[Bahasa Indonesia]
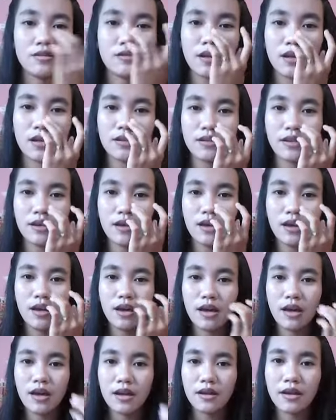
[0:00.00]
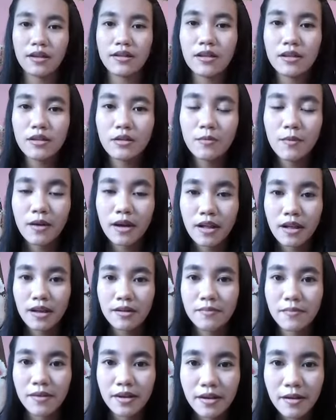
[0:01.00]
soalnya nanti itu
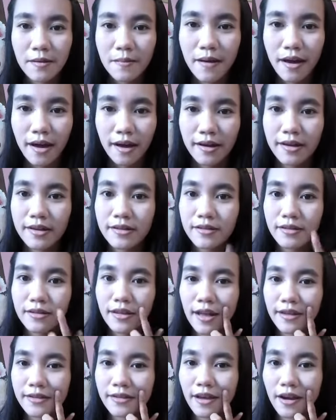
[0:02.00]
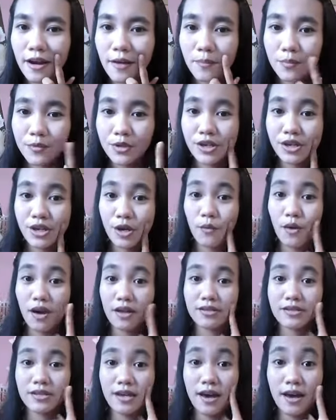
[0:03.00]
bakalan beda banget antara putihnya
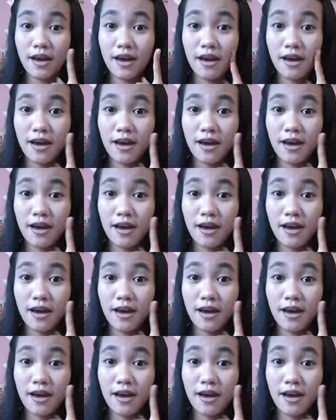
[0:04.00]
wajah